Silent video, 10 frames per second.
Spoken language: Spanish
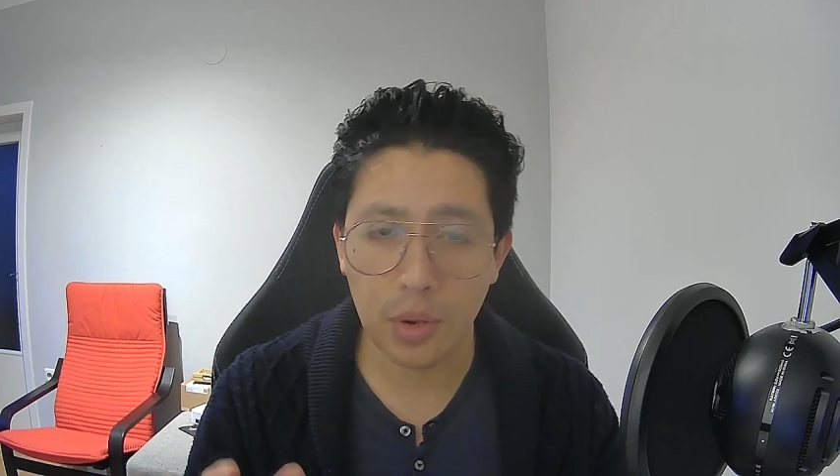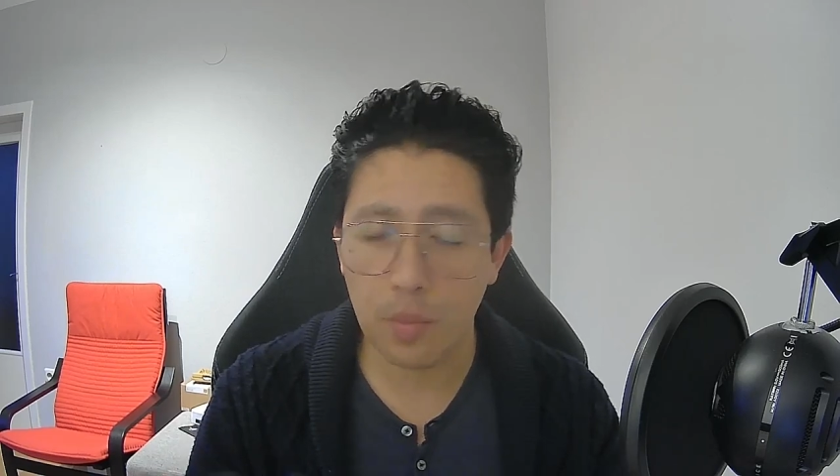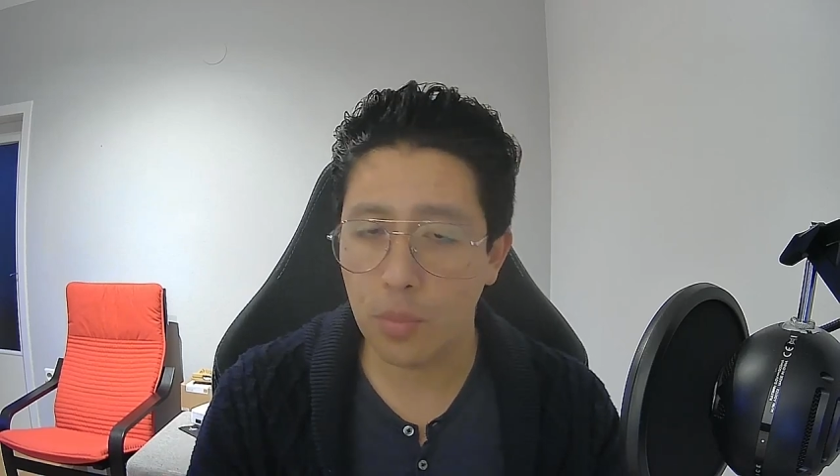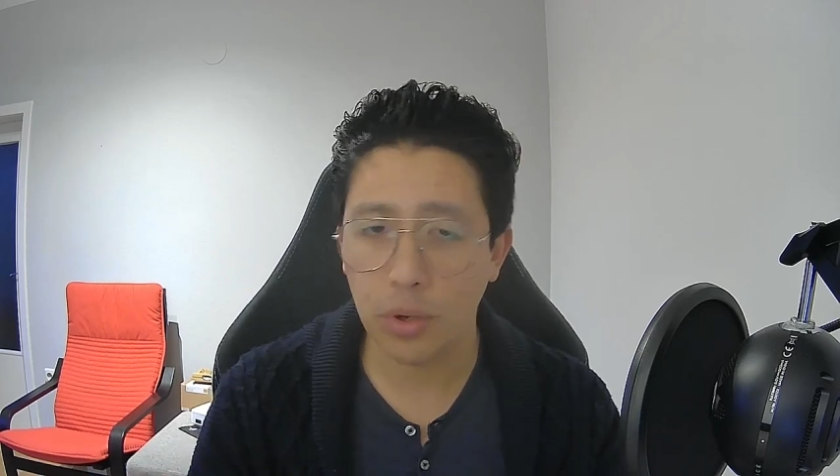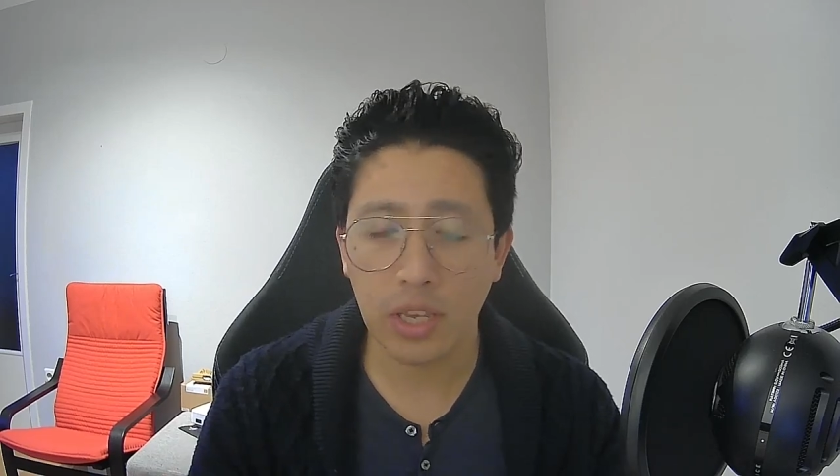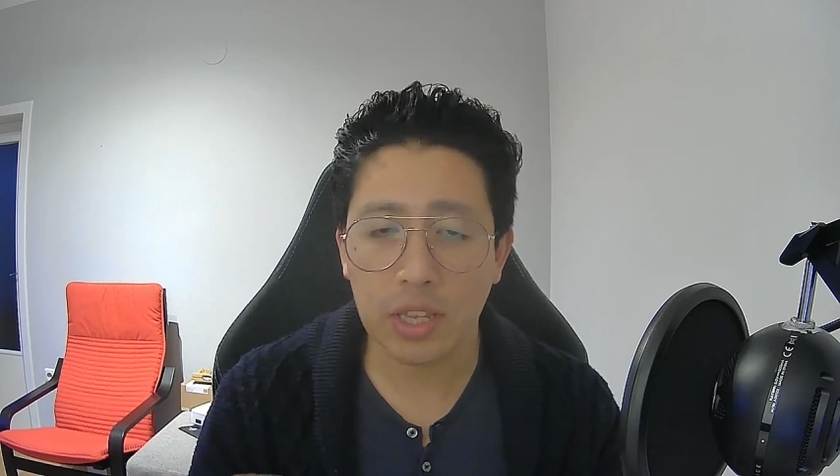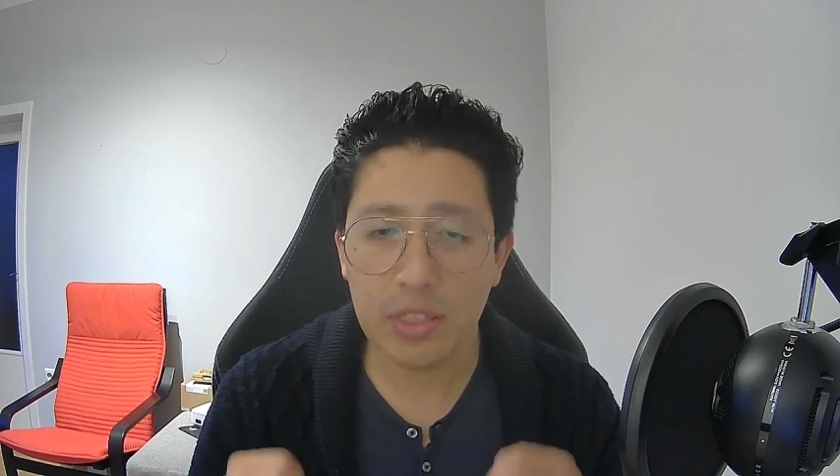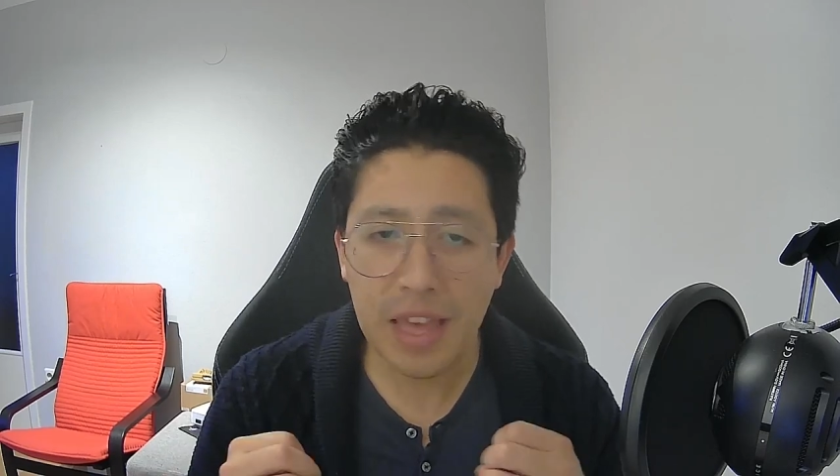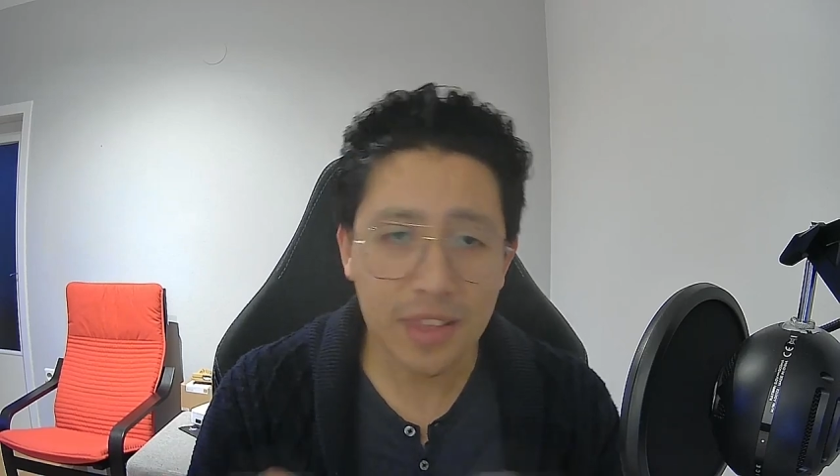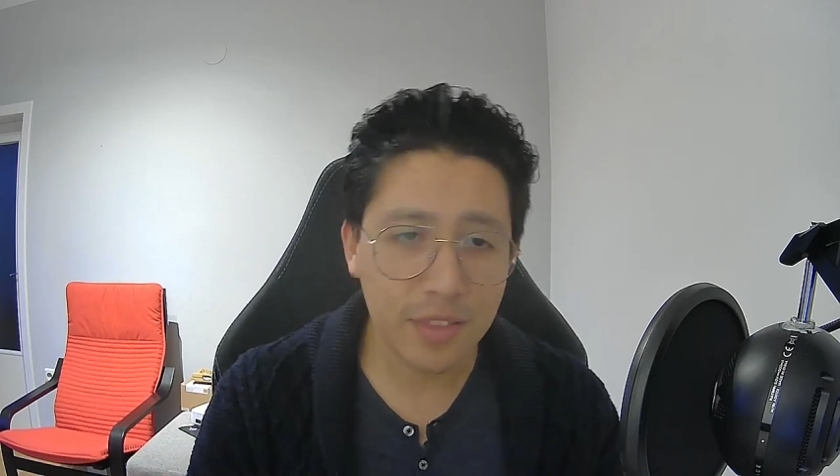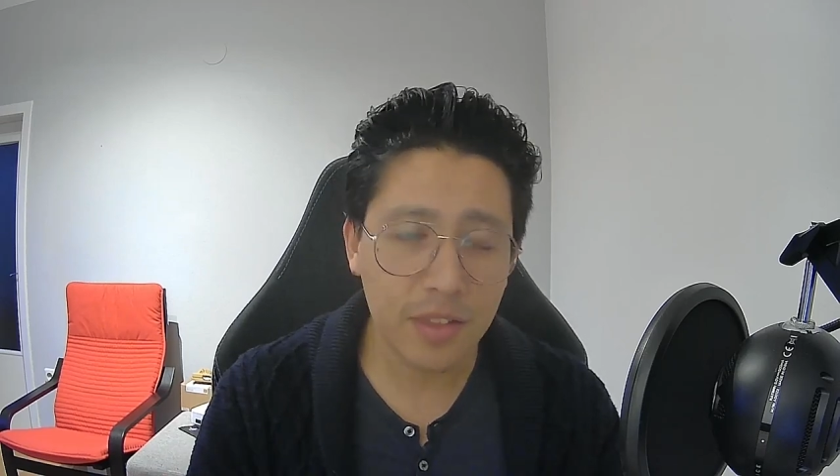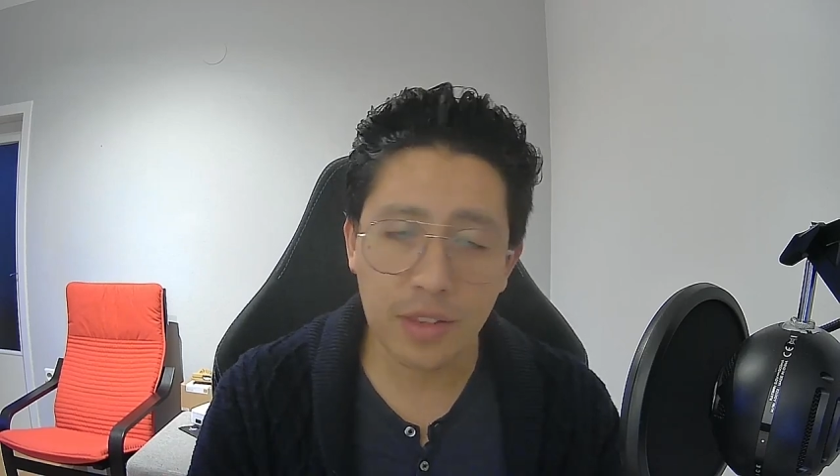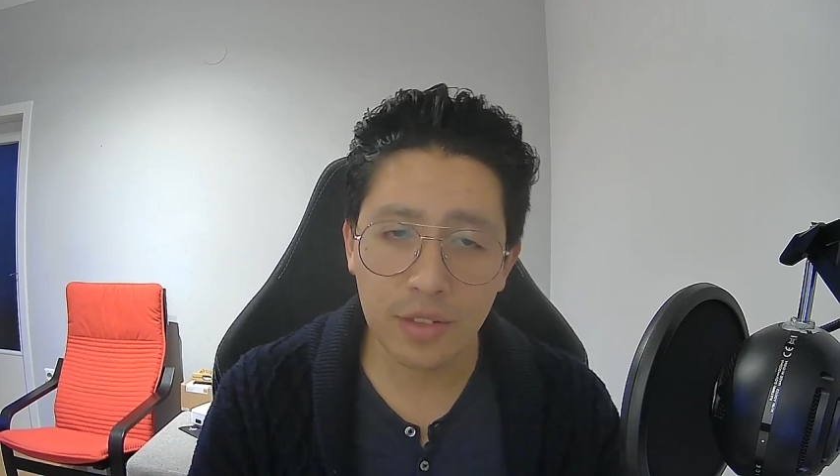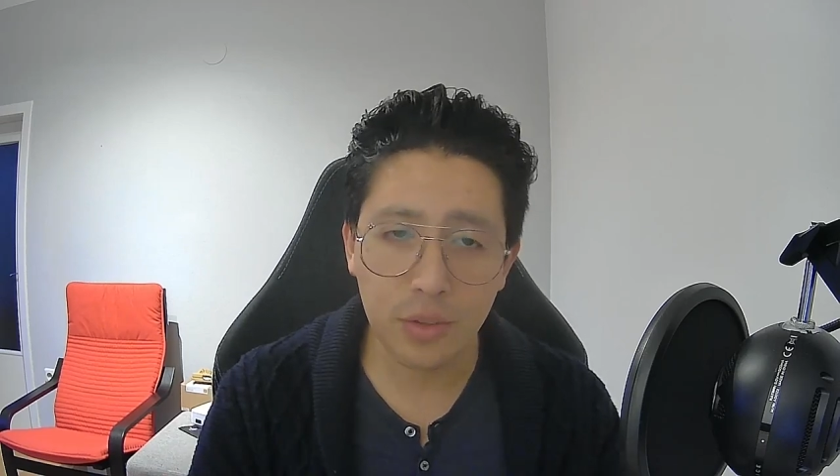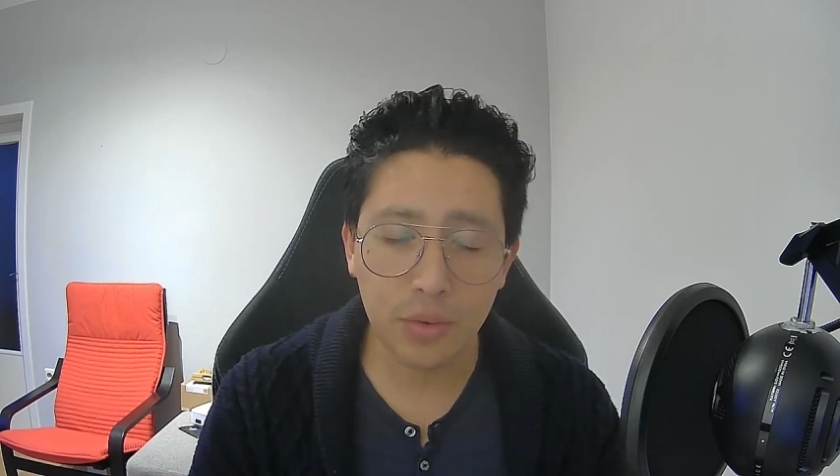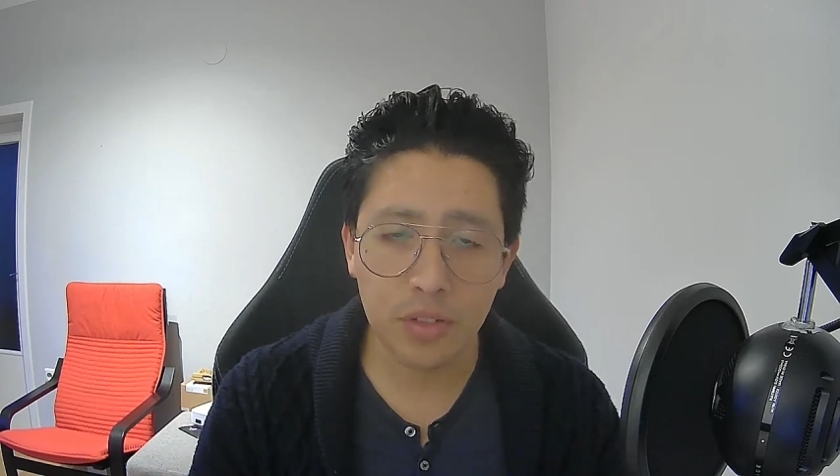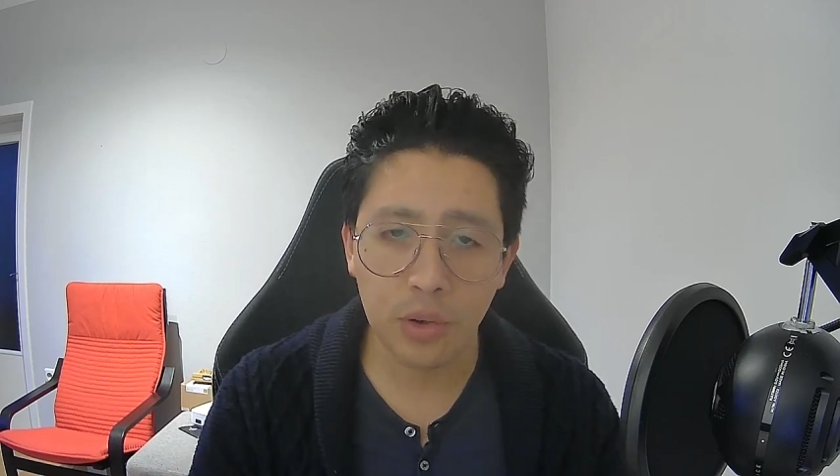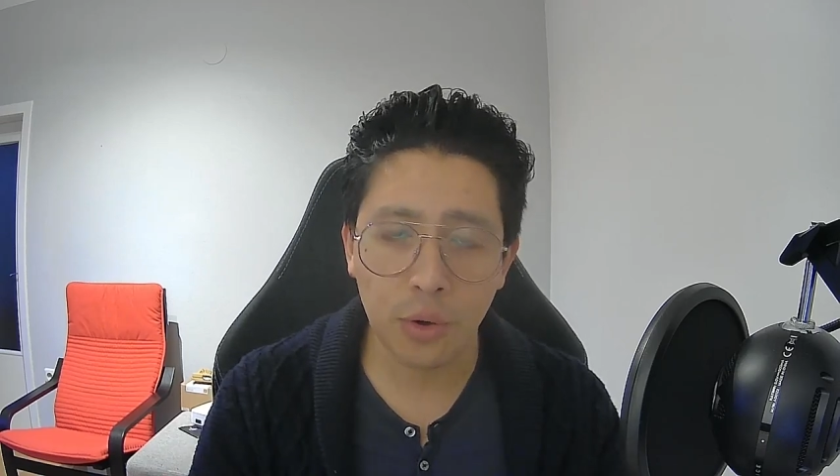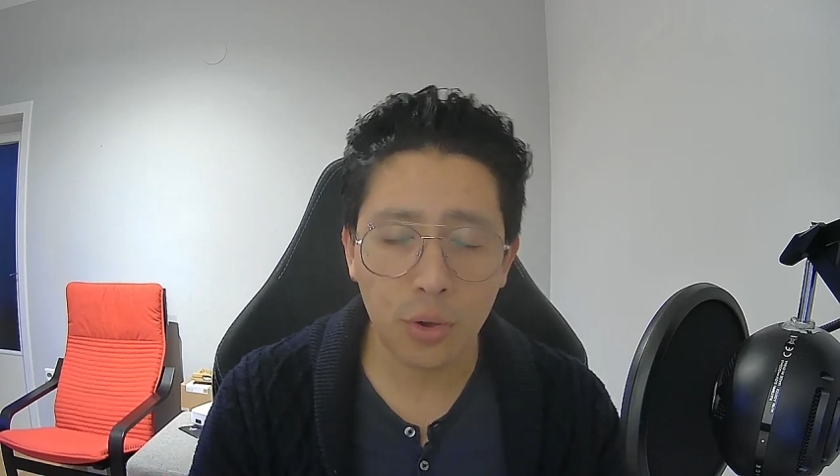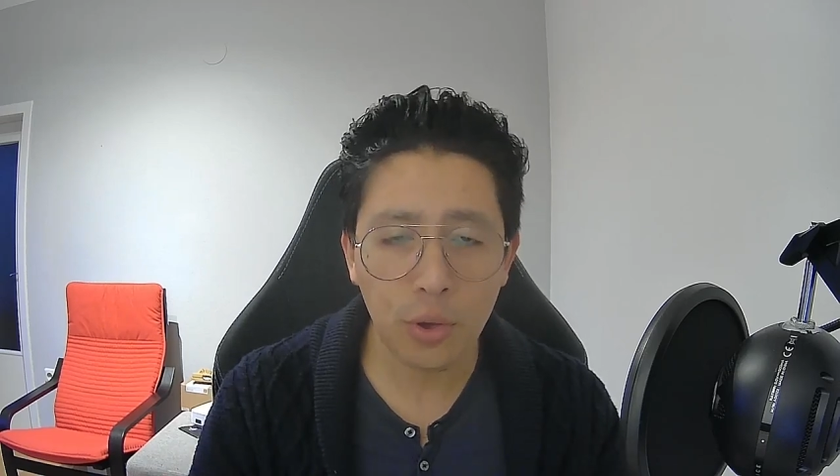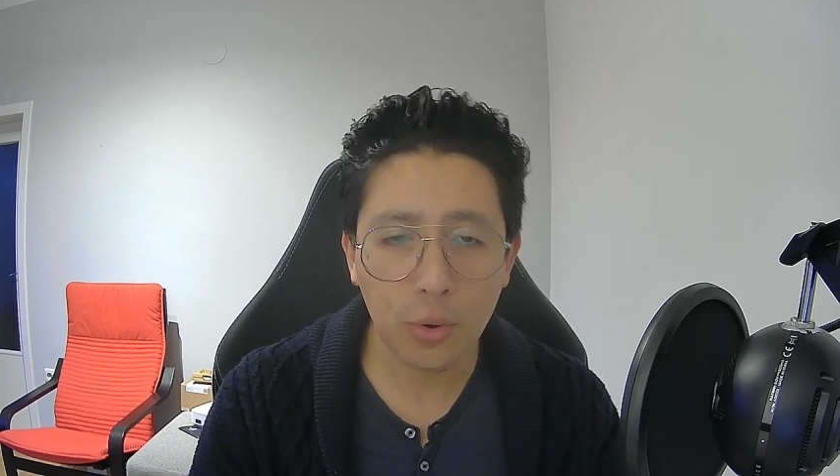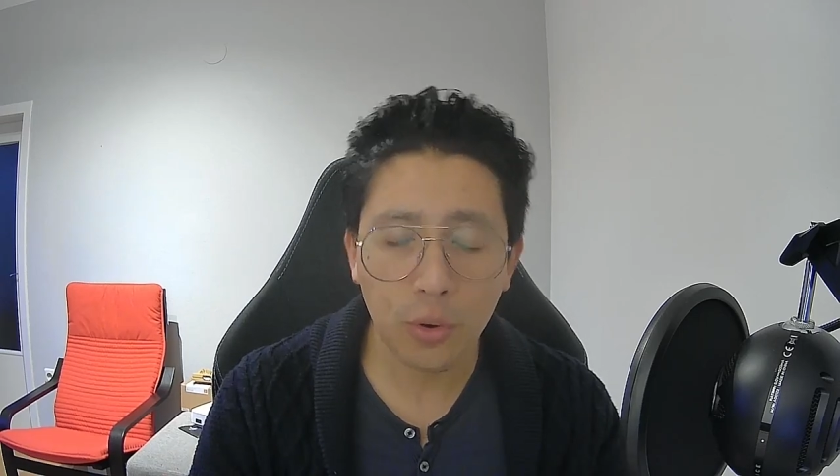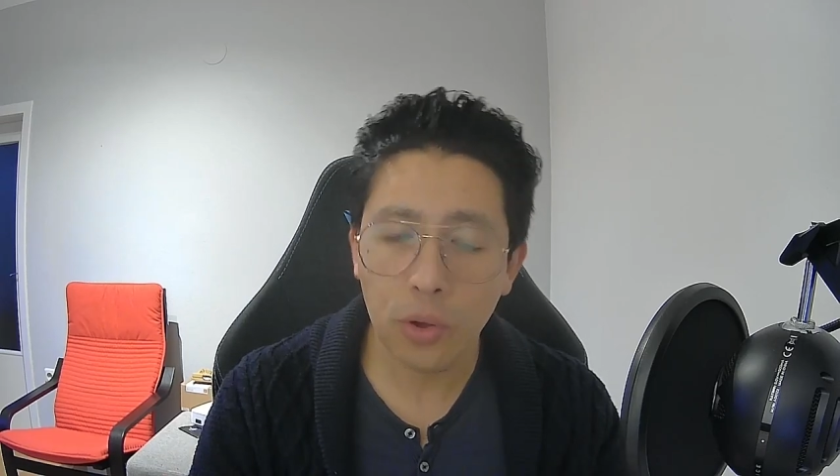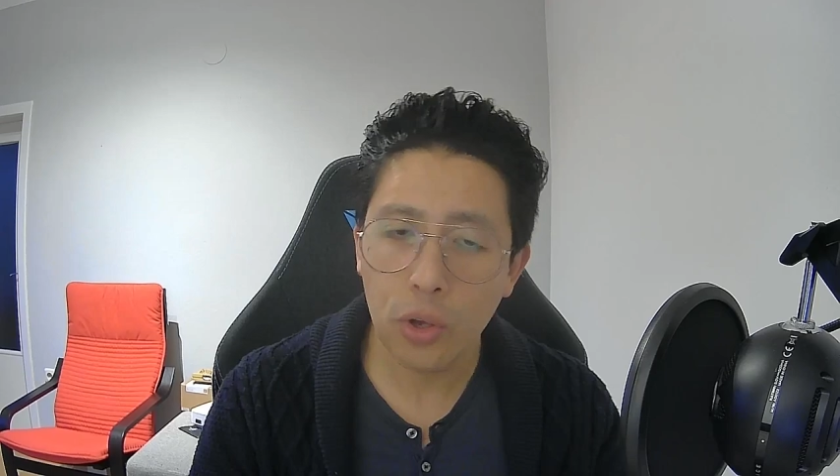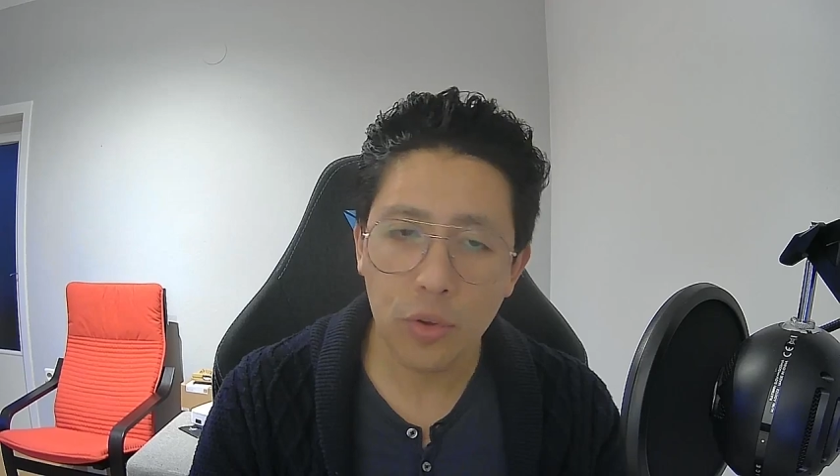porque nadie tiene acceso a ese código,